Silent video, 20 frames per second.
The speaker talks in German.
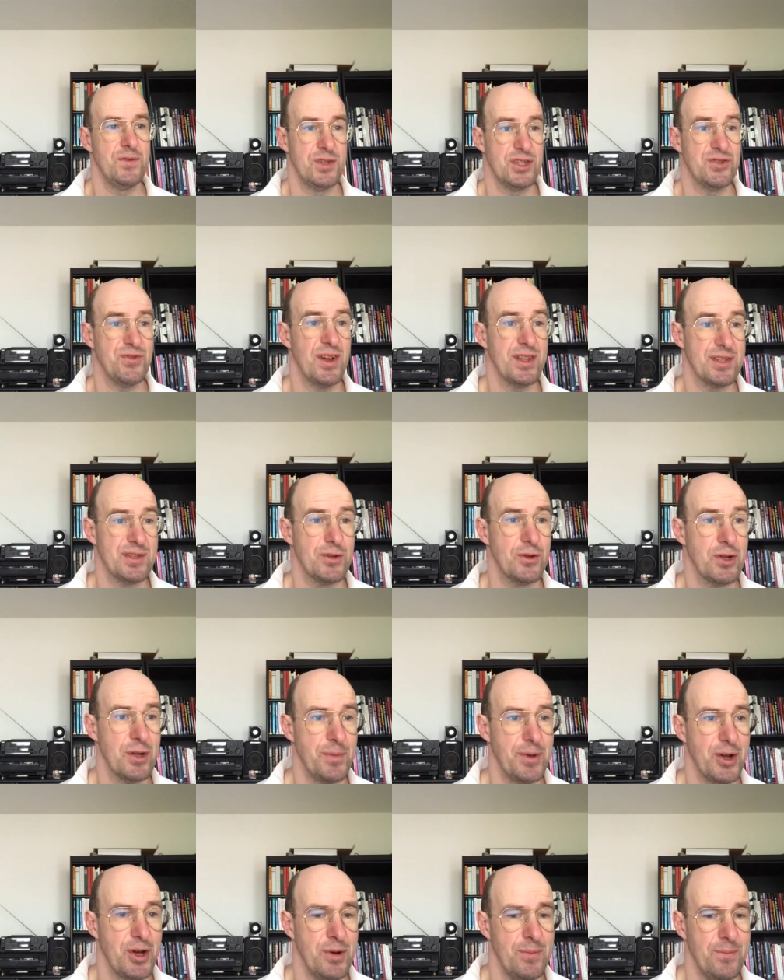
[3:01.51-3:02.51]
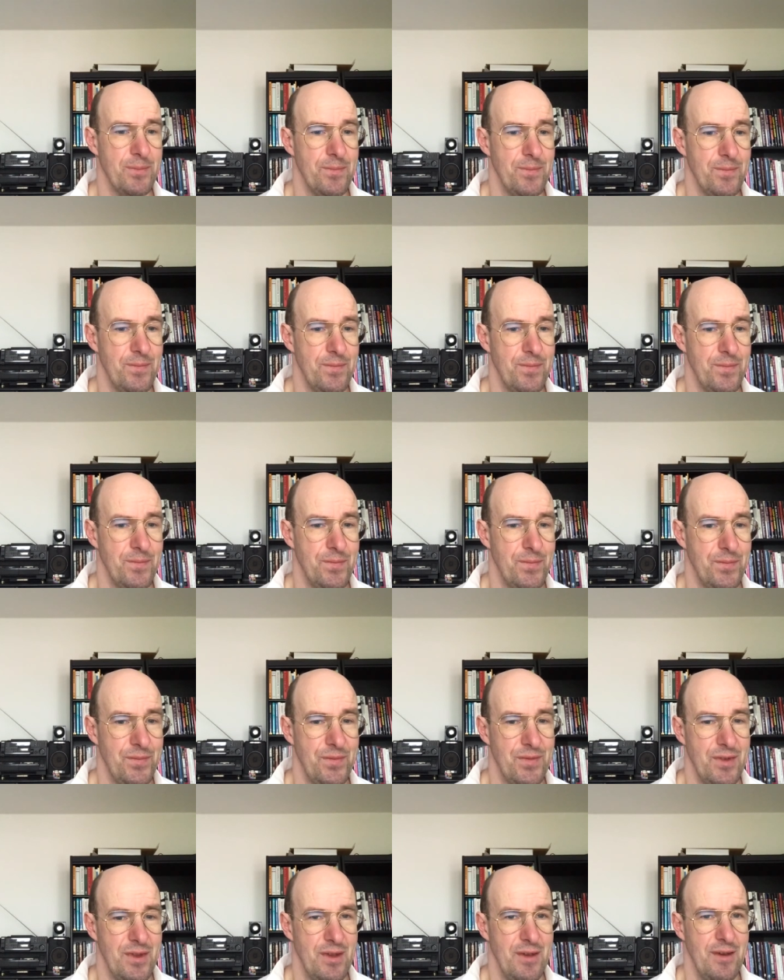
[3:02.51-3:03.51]
unseren schwarzen Gürtel bekommen.
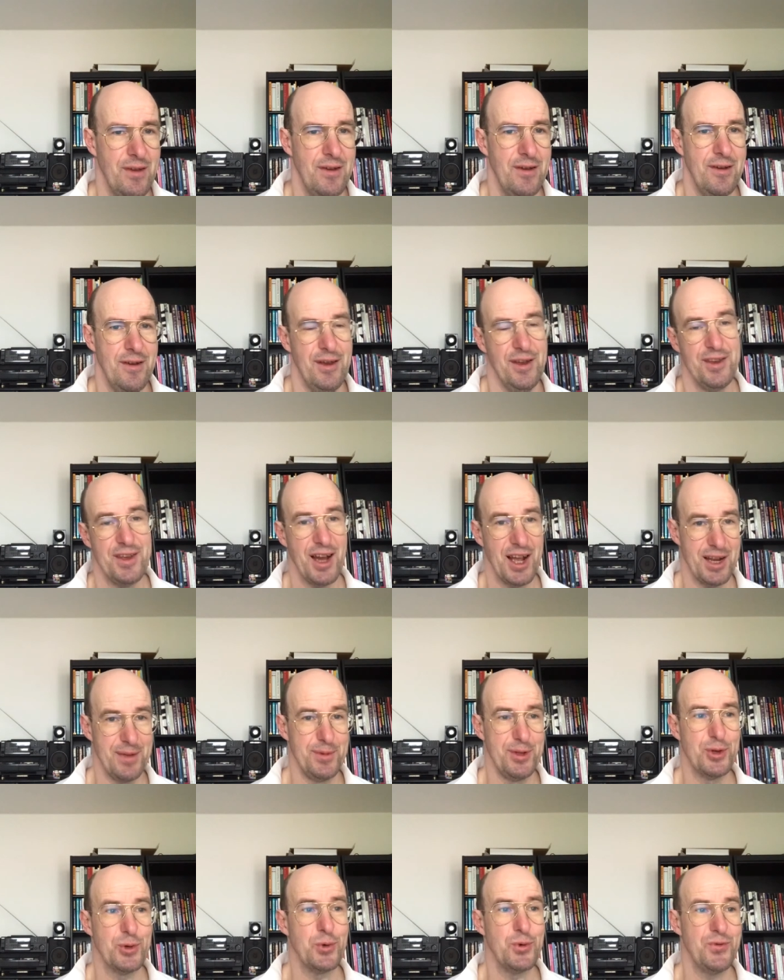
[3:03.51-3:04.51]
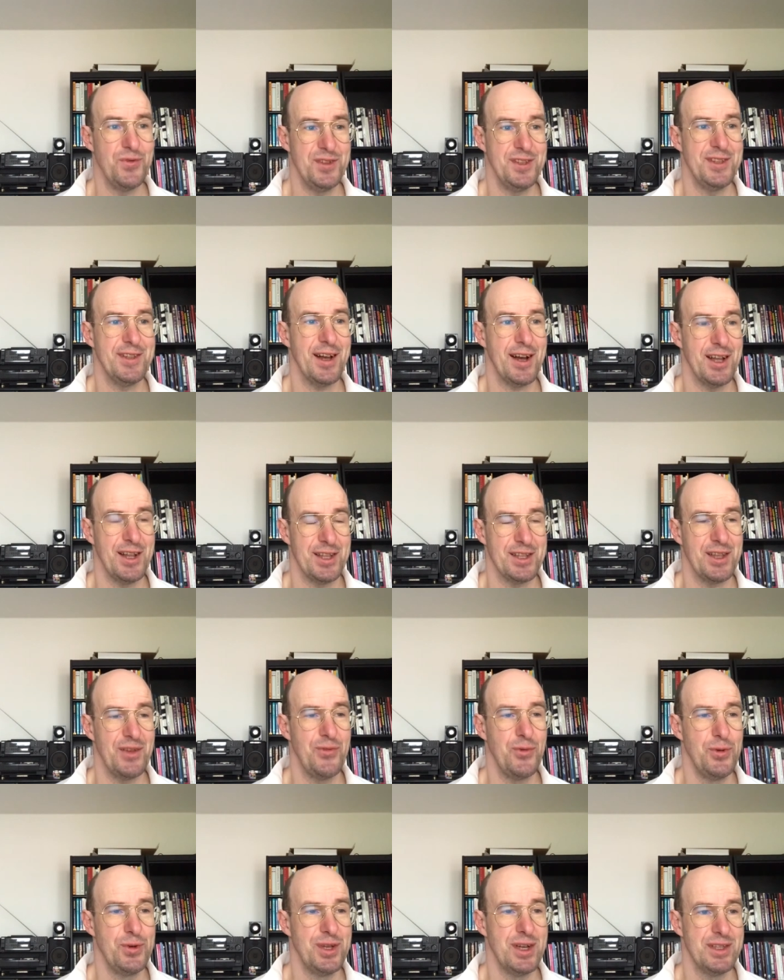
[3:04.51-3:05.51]
Ich erinnere mich nur gut, wie es sich daran
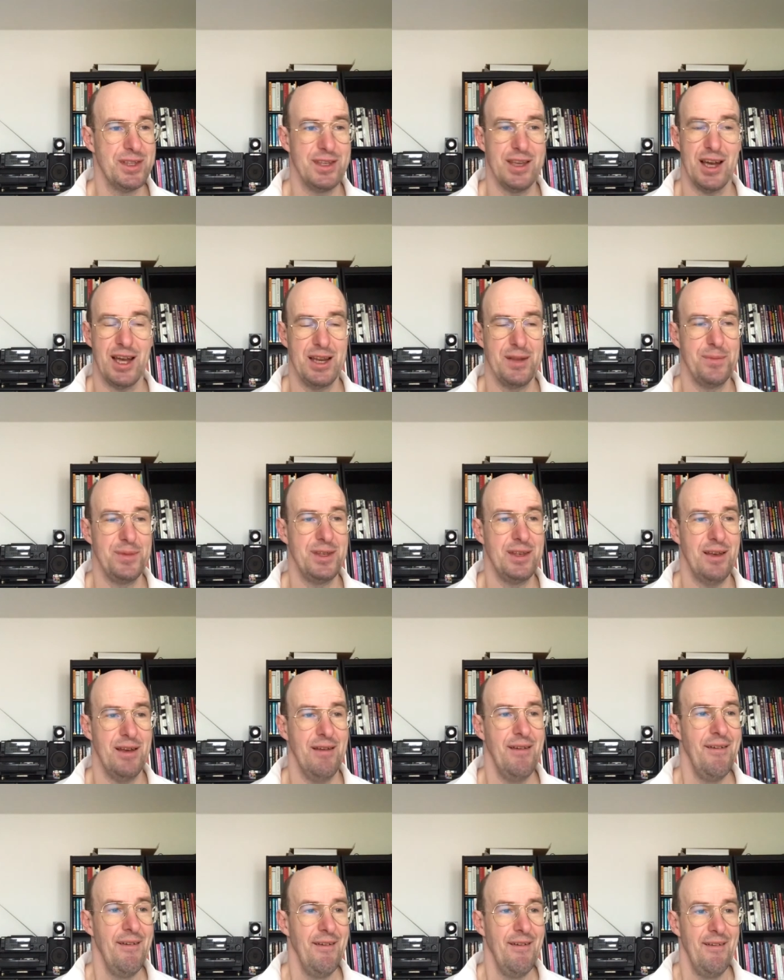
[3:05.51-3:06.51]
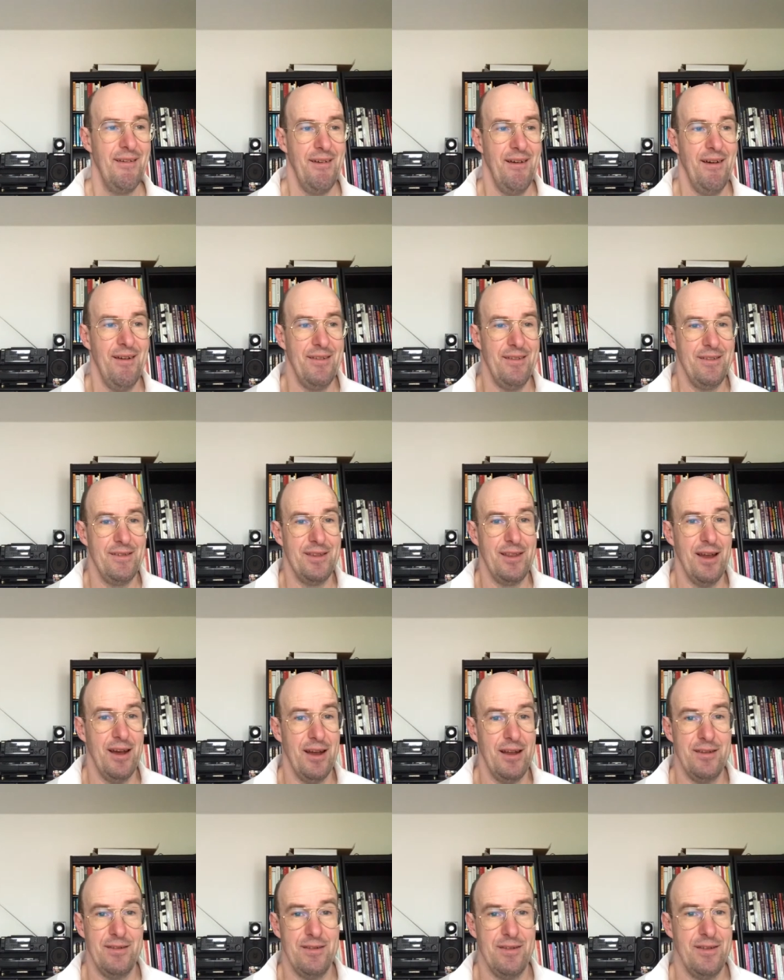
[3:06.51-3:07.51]
angefühlt hat. Ich erinnere mich
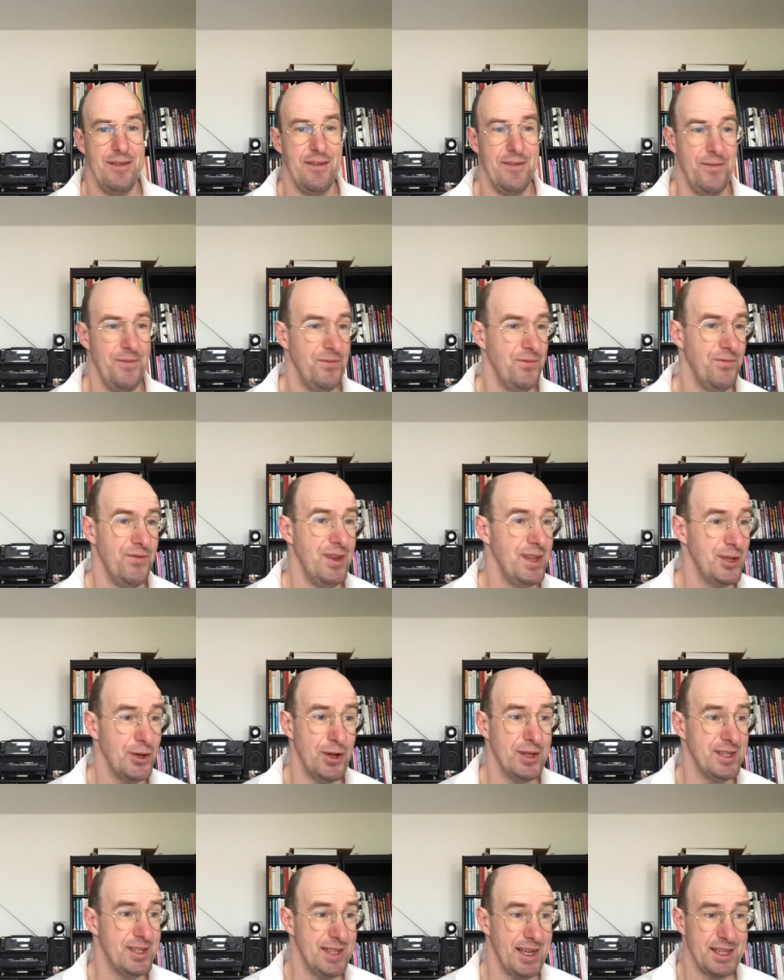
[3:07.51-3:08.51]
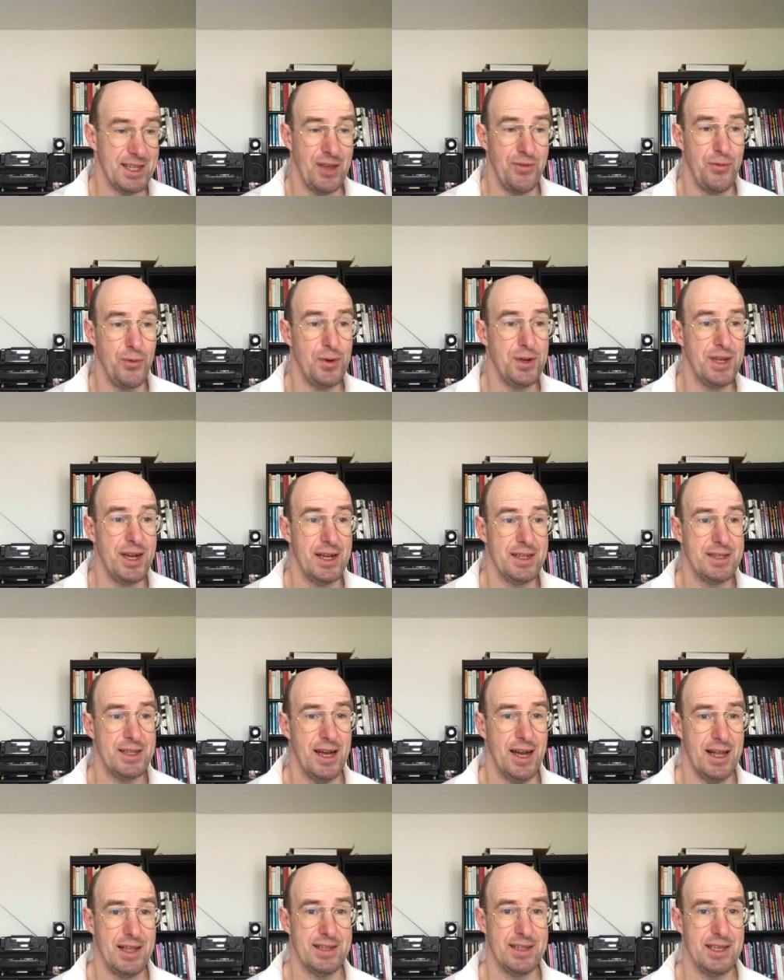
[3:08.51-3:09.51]
daran, wie toll es sich angefühlt
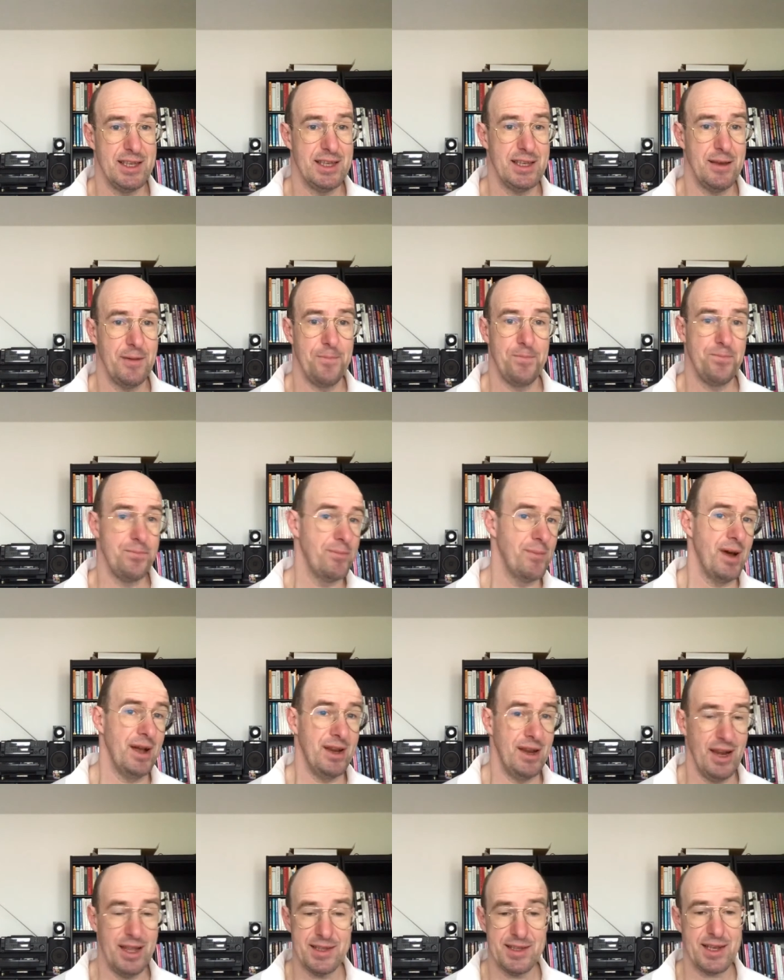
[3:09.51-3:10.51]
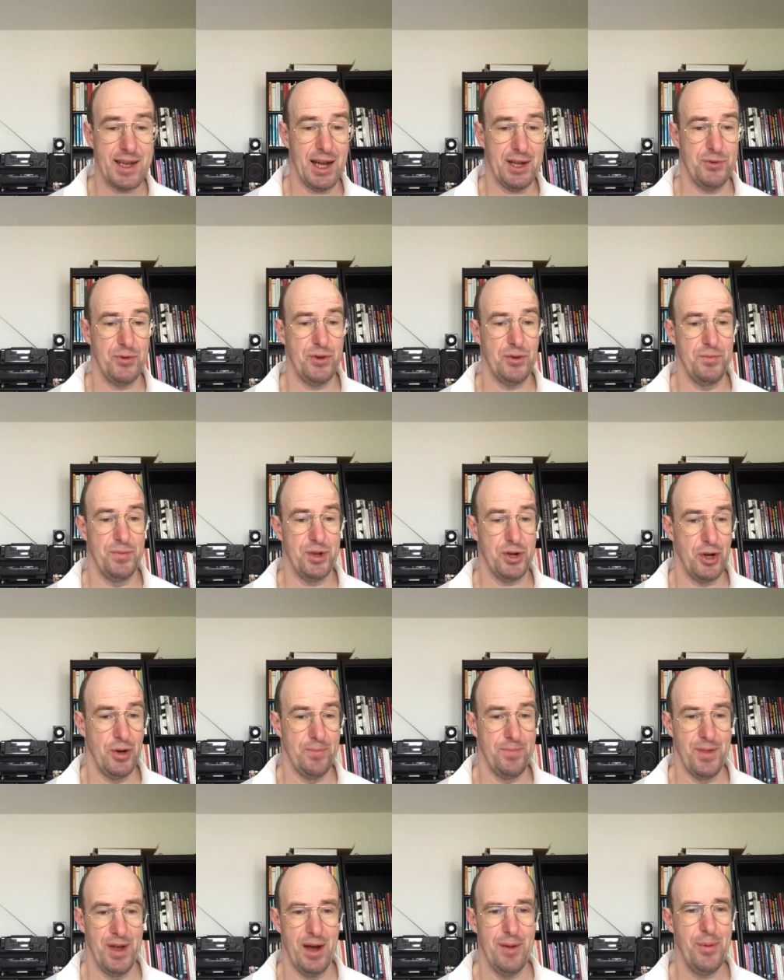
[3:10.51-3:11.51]
hat, als ich meine letzte Graduierung
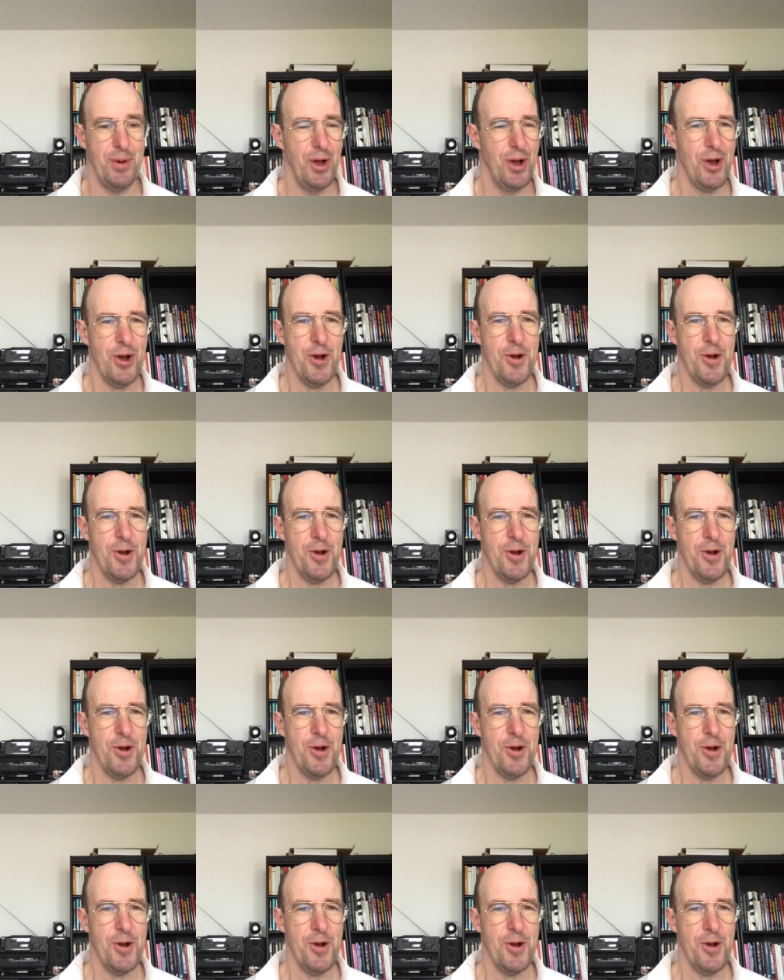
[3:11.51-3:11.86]
bekommen habe.